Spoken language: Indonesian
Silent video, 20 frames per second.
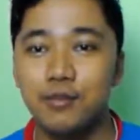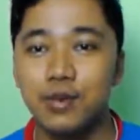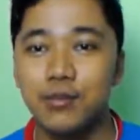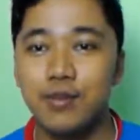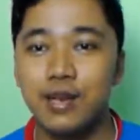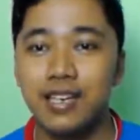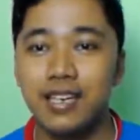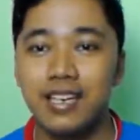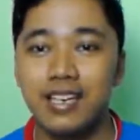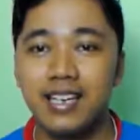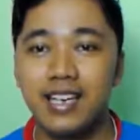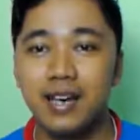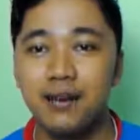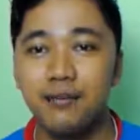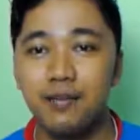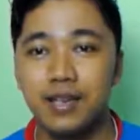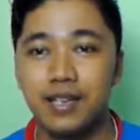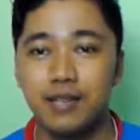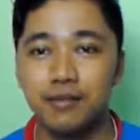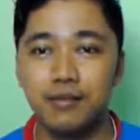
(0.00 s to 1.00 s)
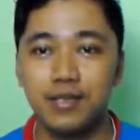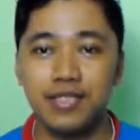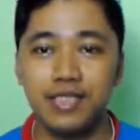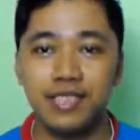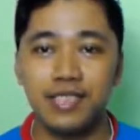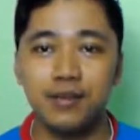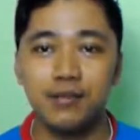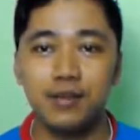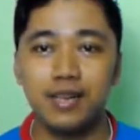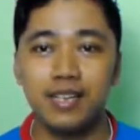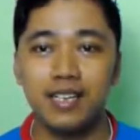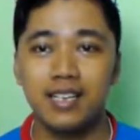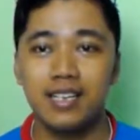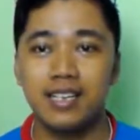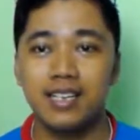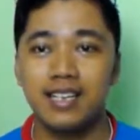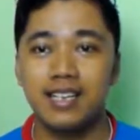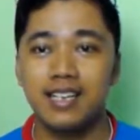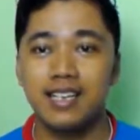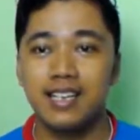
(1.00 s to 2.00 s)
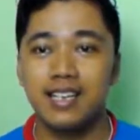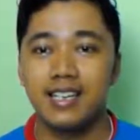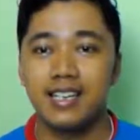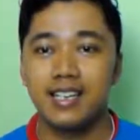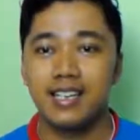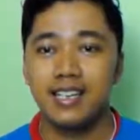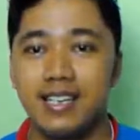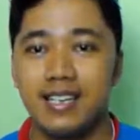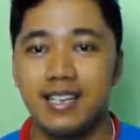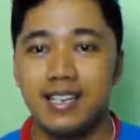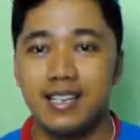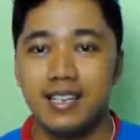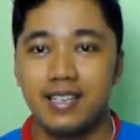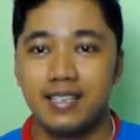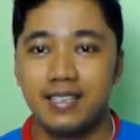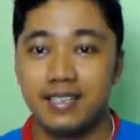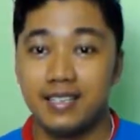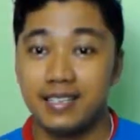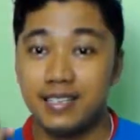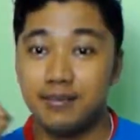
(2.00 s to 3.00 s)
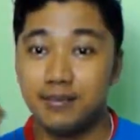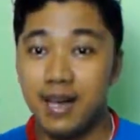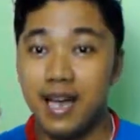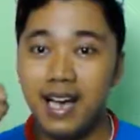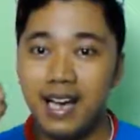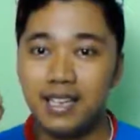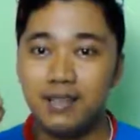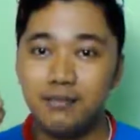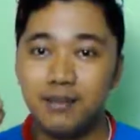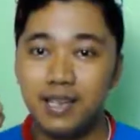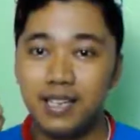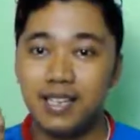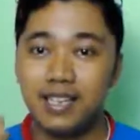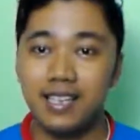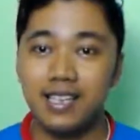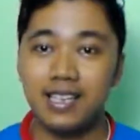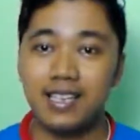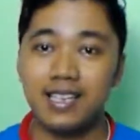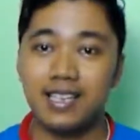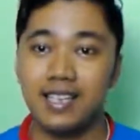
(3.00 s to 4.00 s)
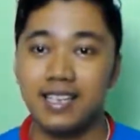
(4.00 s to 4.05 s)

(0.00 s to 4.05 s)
berbagi apa yang bisa dibagi Semangat pagi